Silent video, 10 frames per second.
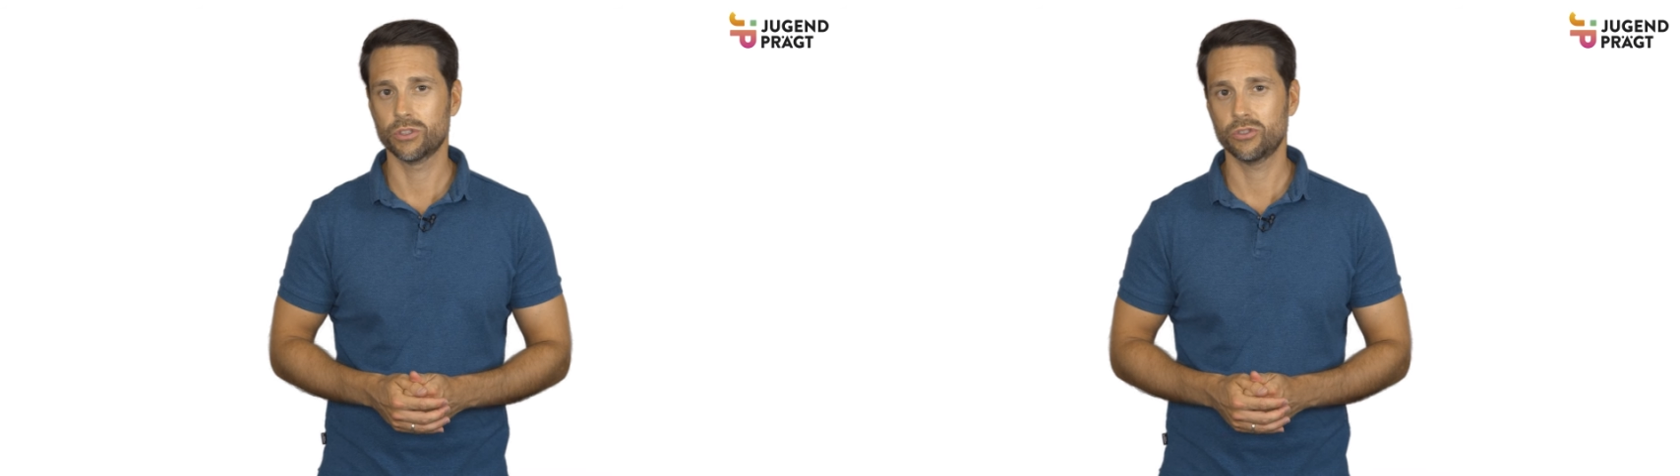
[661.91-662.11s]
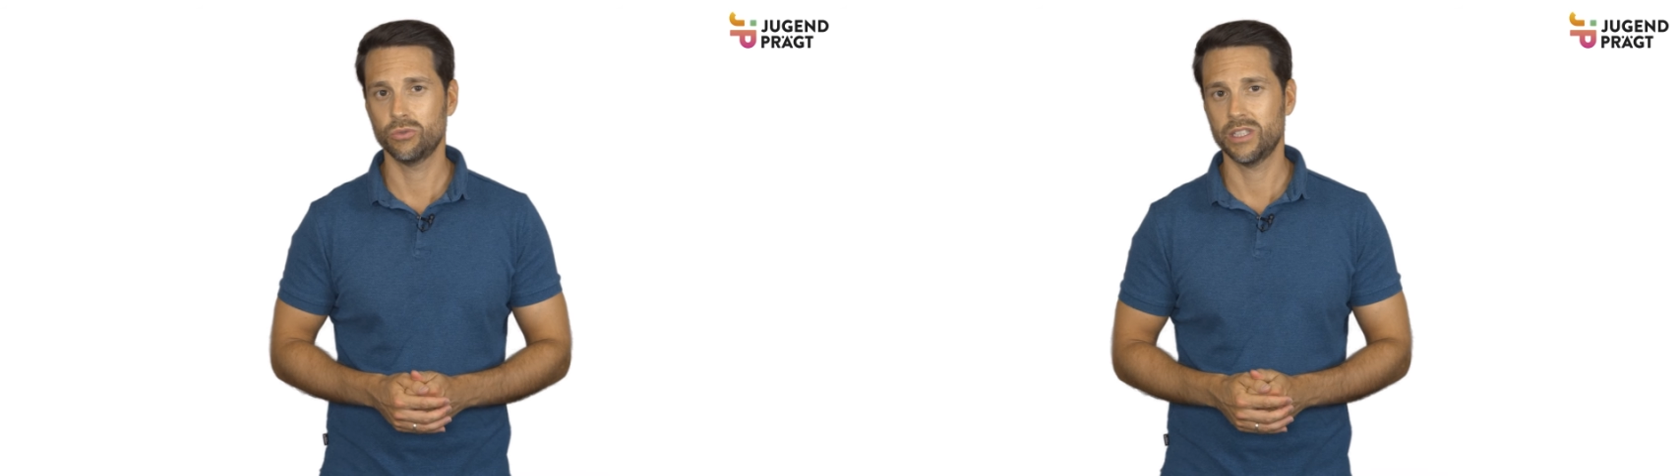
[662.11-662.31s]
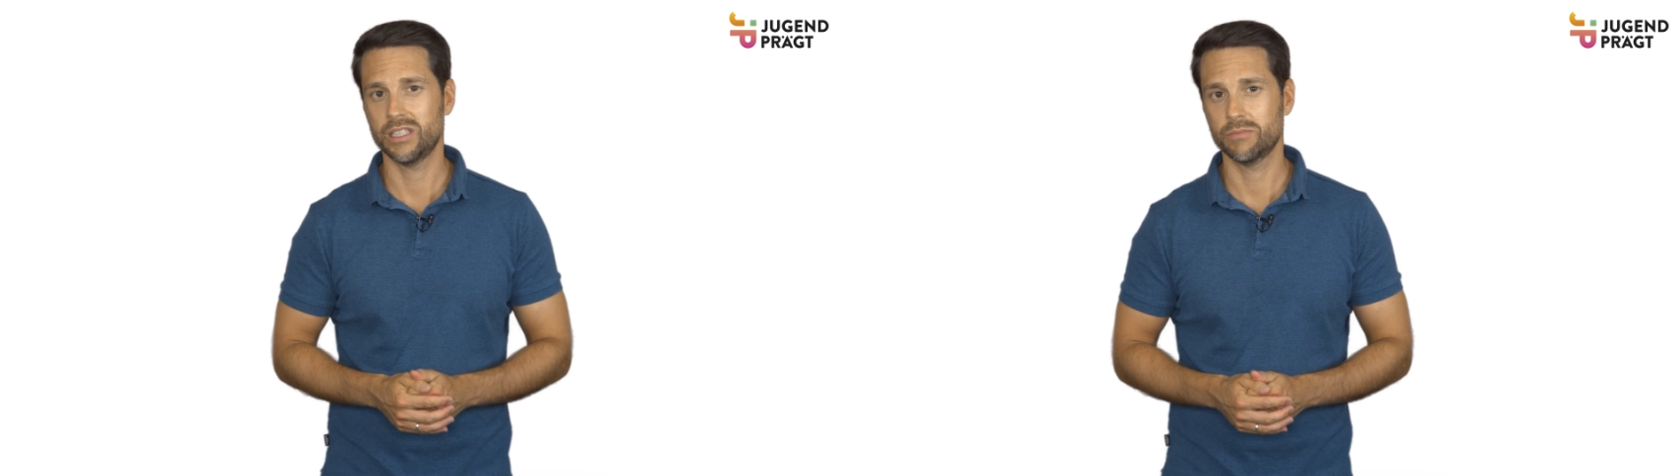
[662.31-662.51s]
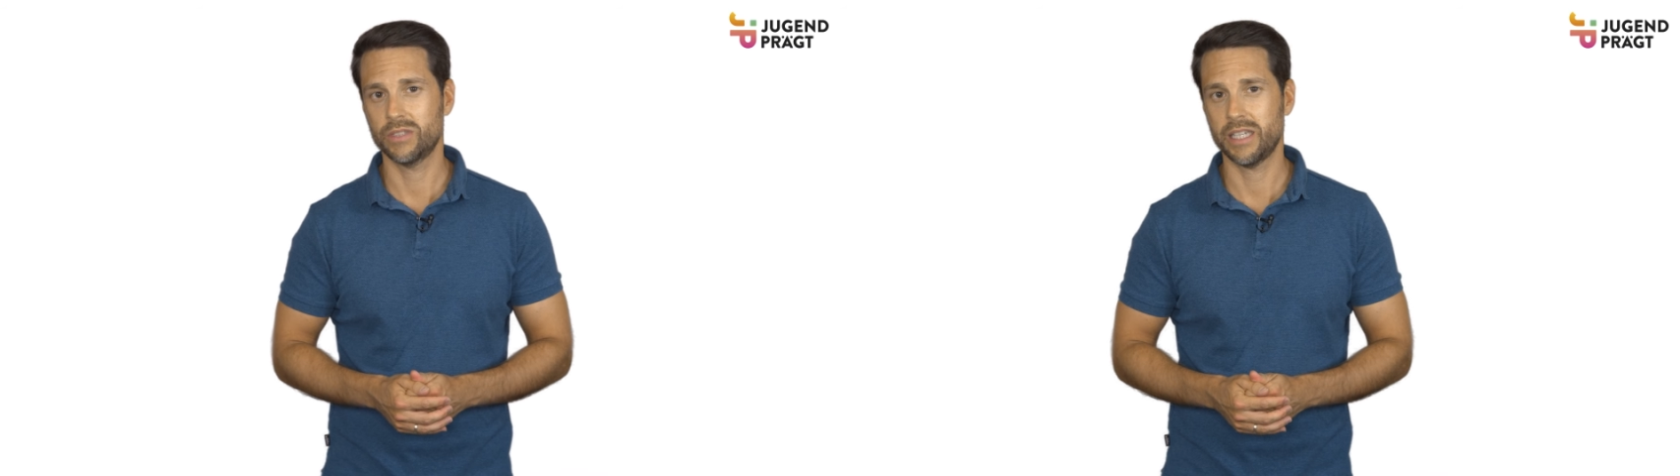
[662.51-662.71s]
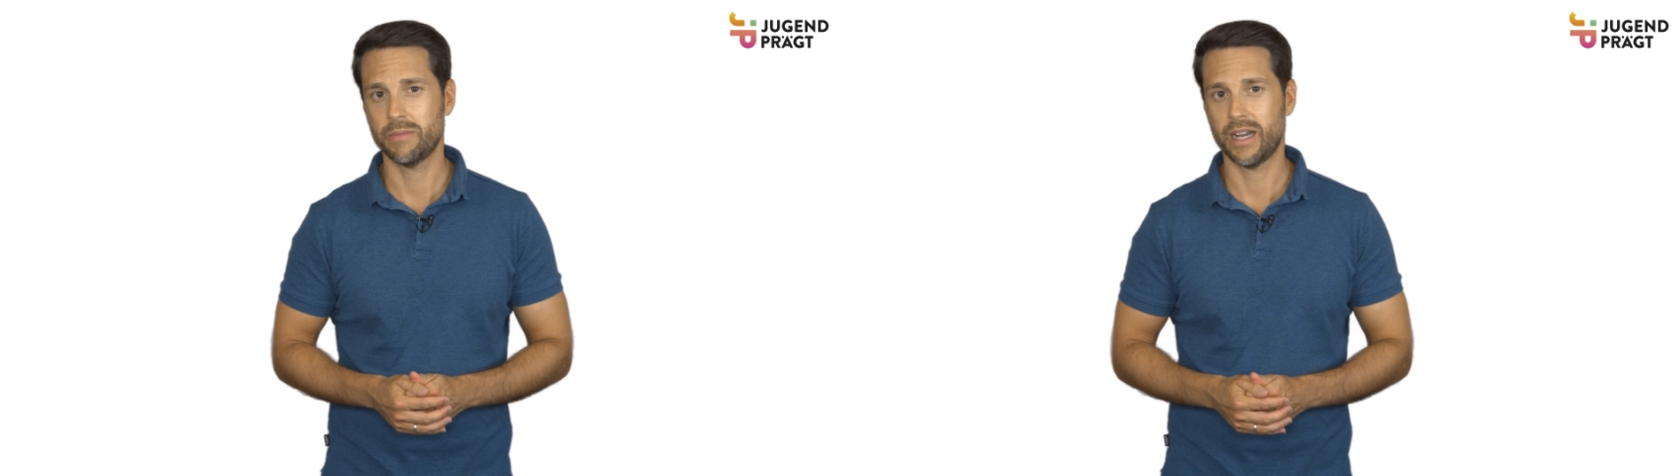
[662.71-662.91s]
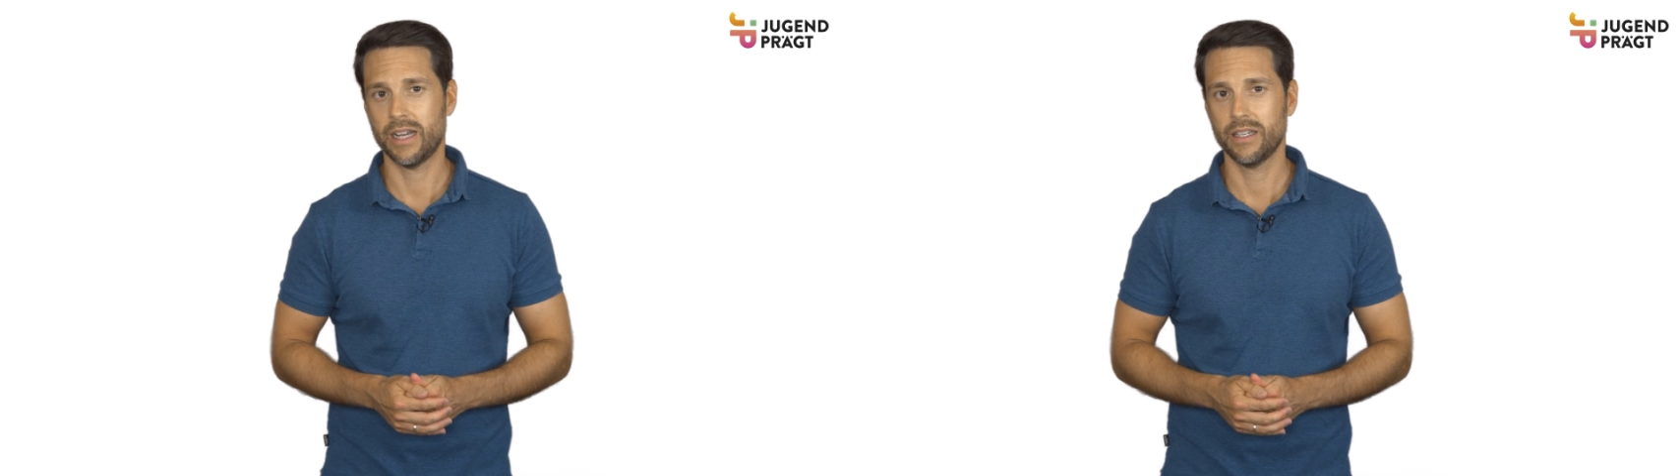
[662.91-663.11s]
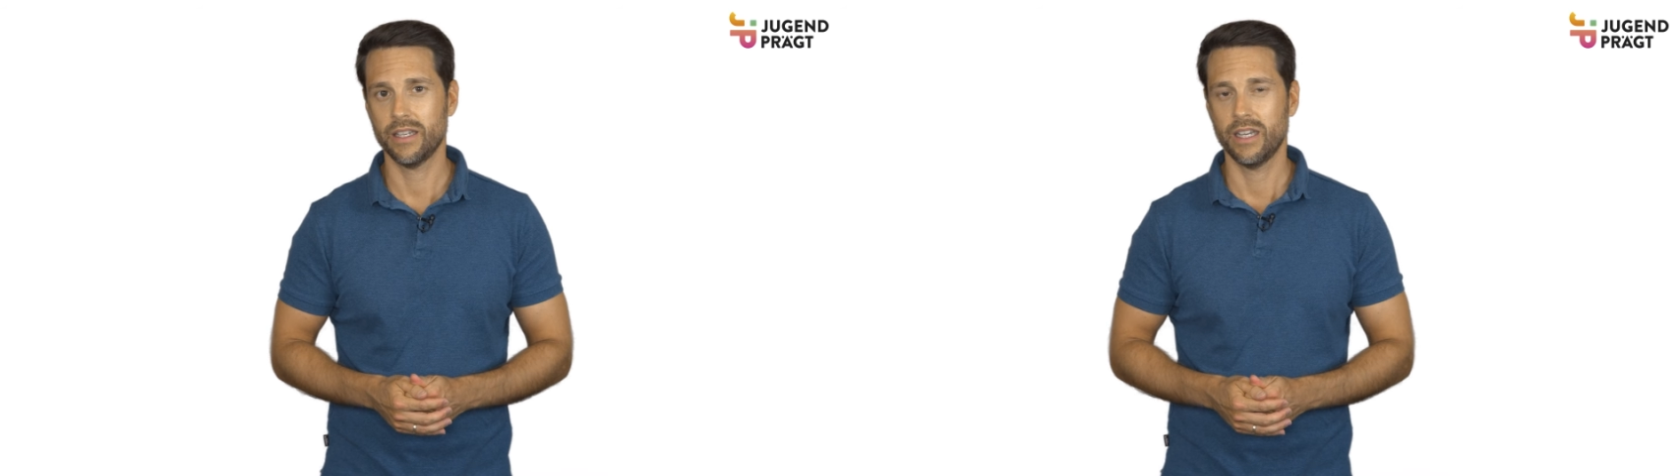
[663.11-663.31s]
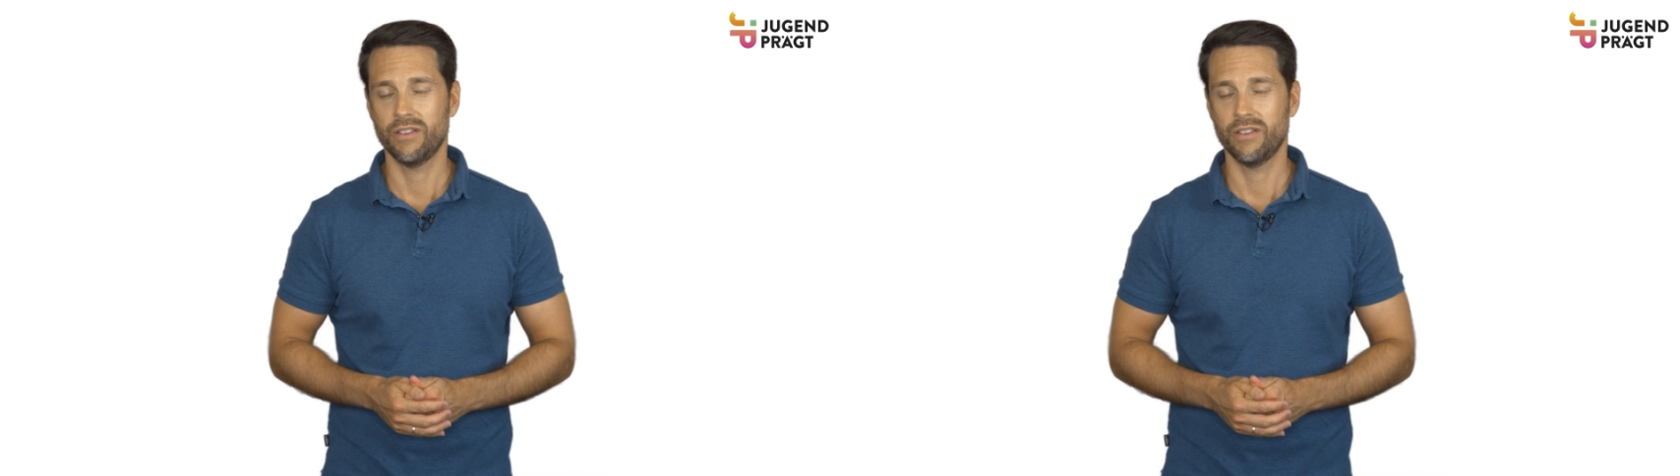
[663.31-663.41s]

zu diesem Thema an,